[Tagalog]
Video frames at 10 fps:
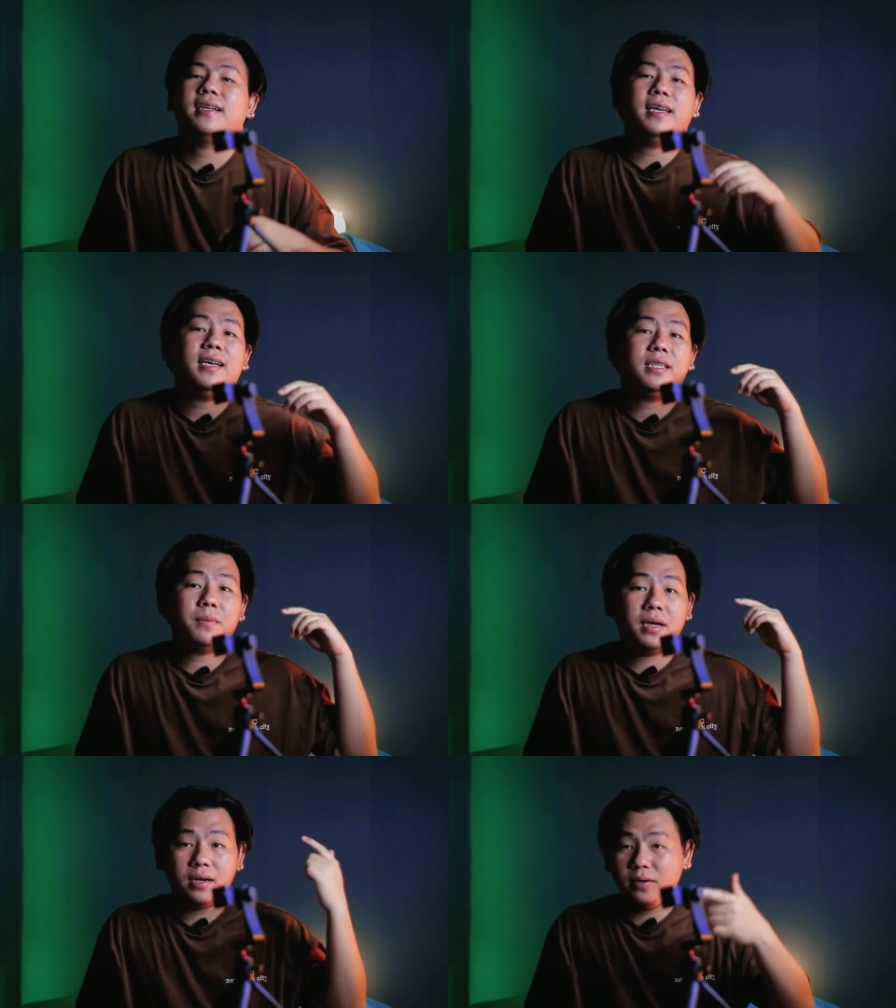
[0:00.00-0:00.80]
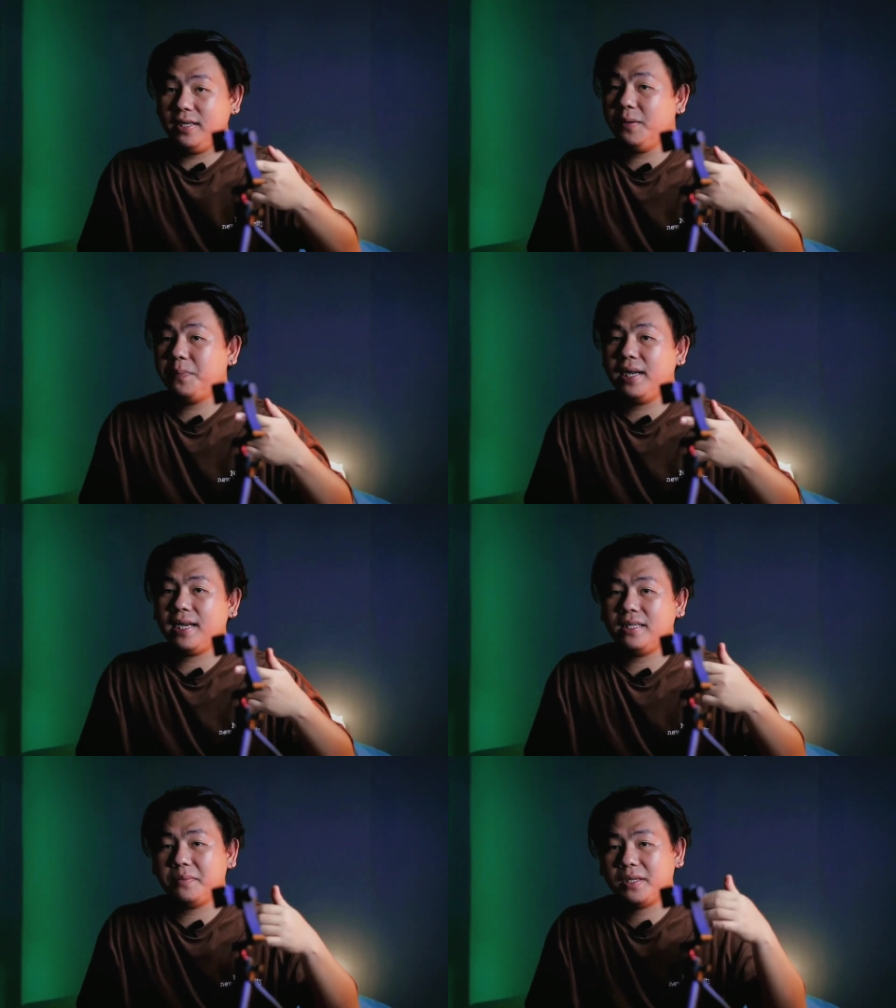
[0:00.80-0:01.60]
Kaya sa mga hindi pa
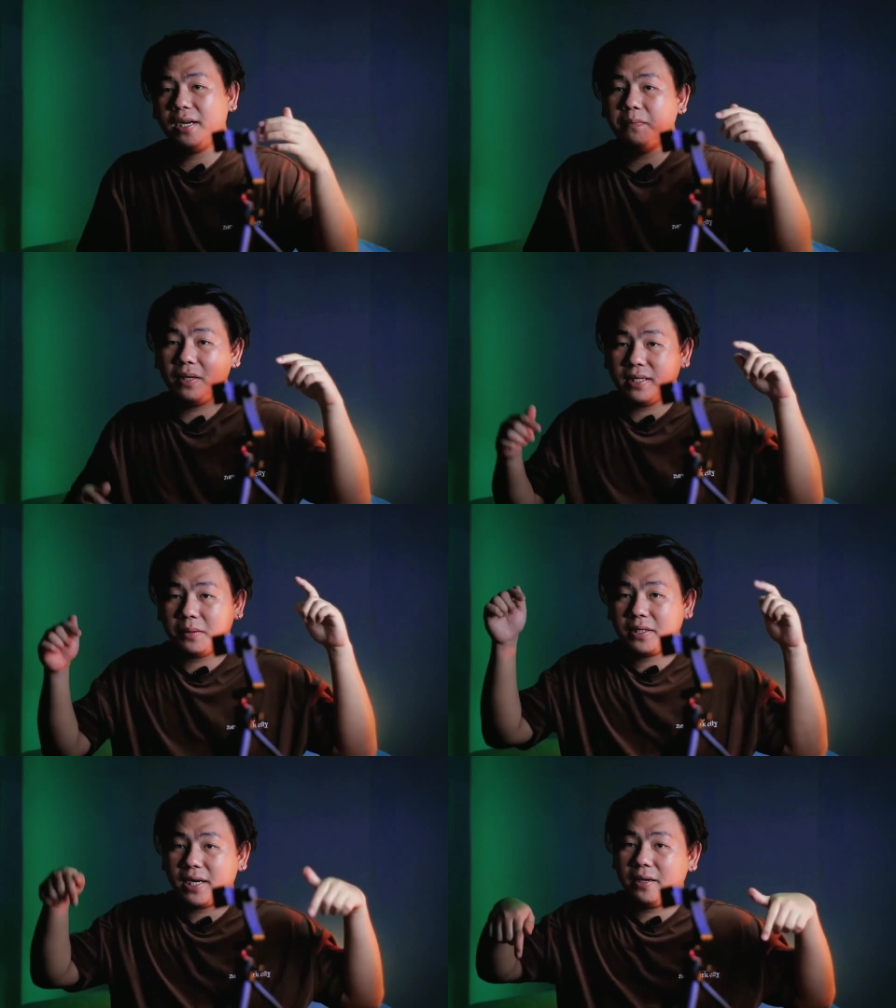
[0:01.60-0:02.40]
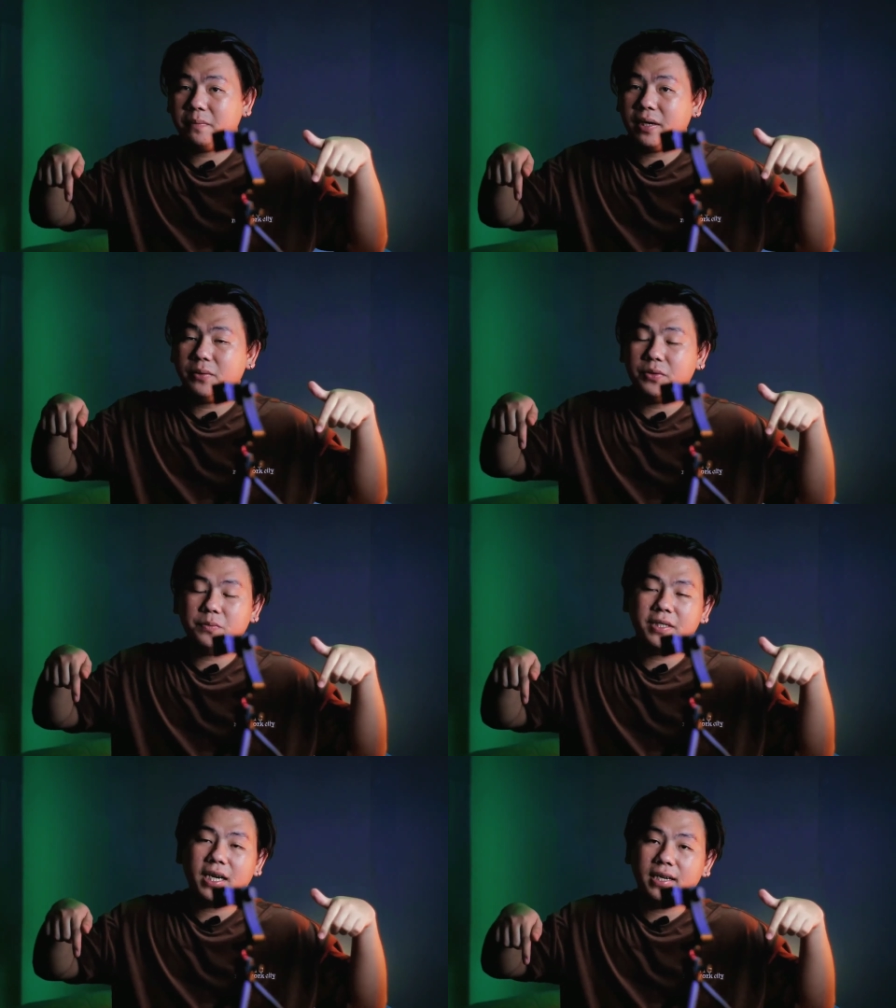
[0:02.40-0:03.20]
nakasubscribe, please subscribe my
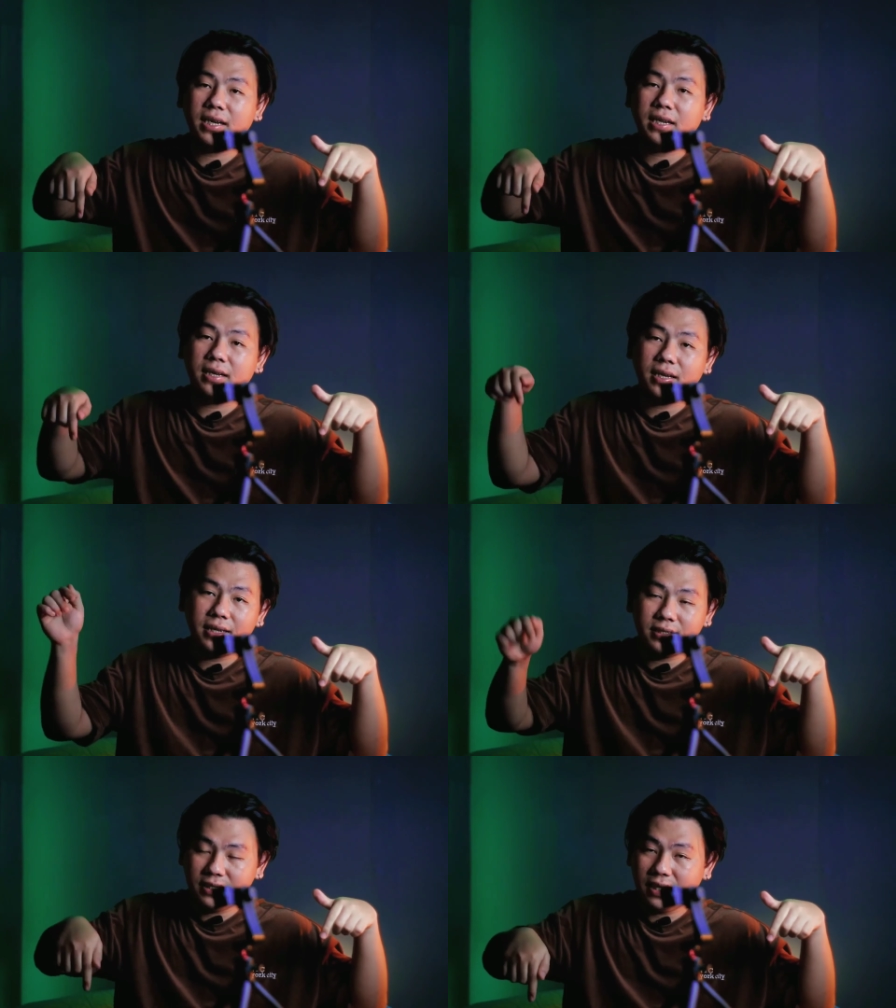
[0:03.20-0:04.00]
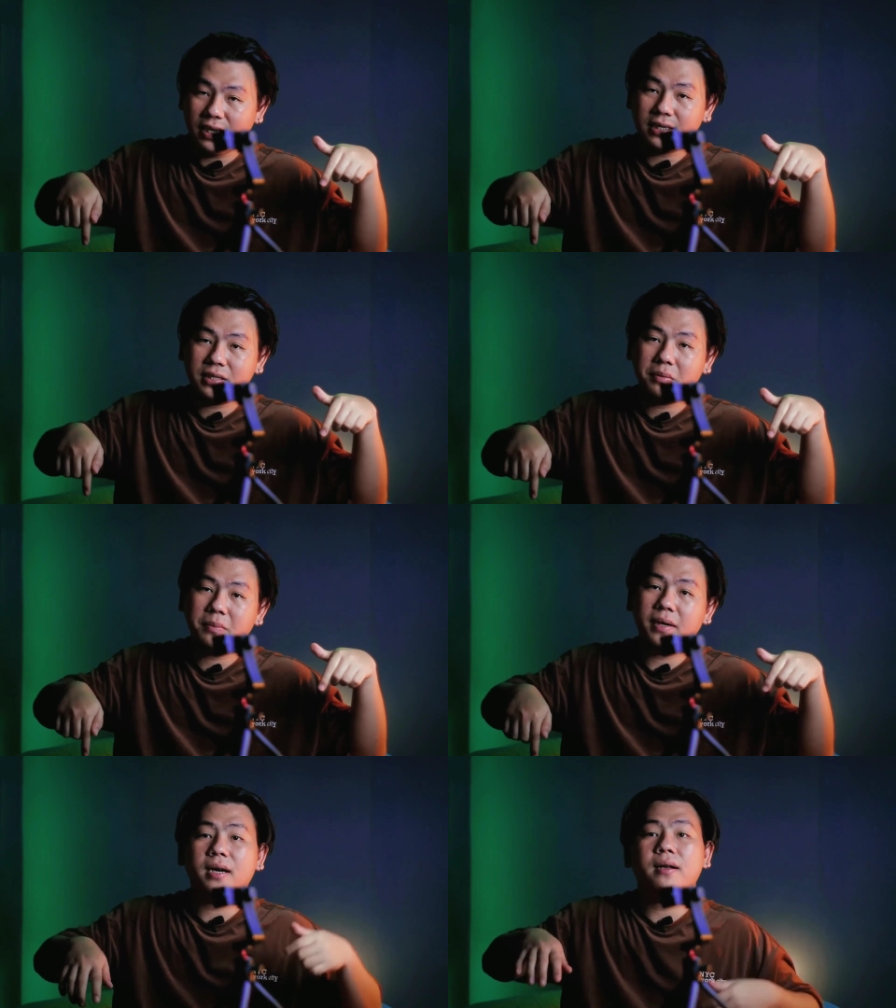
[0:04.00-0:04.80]
YouTube channel. Nandyan na yan sa
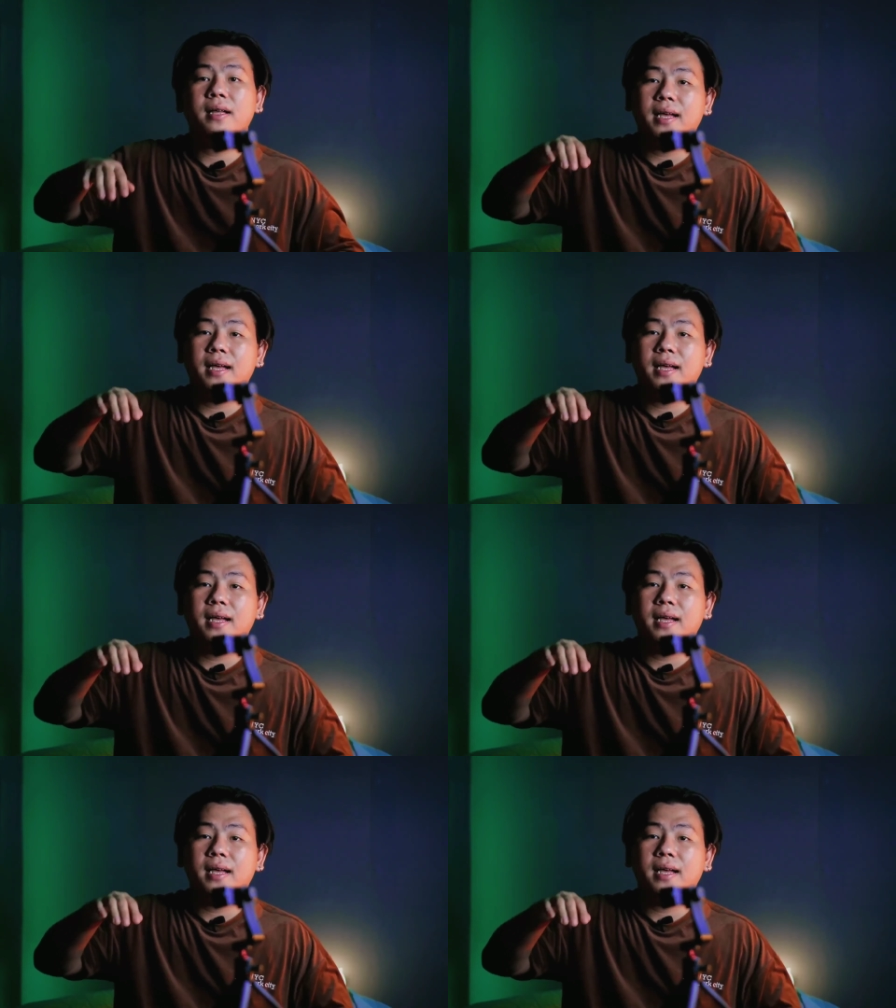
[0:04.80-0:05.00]
baba.